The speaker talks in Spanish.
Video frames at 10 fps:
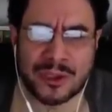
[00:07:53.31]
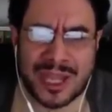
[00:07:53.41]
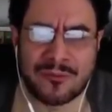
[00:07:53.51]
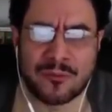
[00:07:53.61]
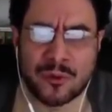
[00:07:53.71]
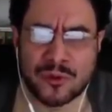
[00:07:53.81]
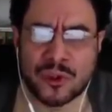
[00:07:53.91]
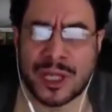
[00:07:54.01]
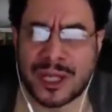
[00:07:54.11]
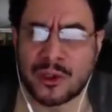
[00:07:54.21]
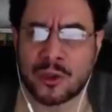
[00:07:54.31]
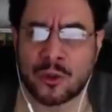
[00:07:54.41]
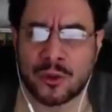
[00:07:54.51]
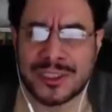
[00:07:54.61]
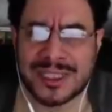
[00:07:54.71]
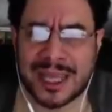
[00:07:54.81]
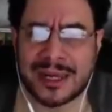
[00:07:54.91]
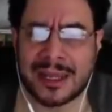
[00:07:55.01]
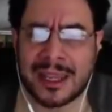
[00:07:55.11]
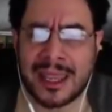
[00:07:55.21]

del funcionario judicial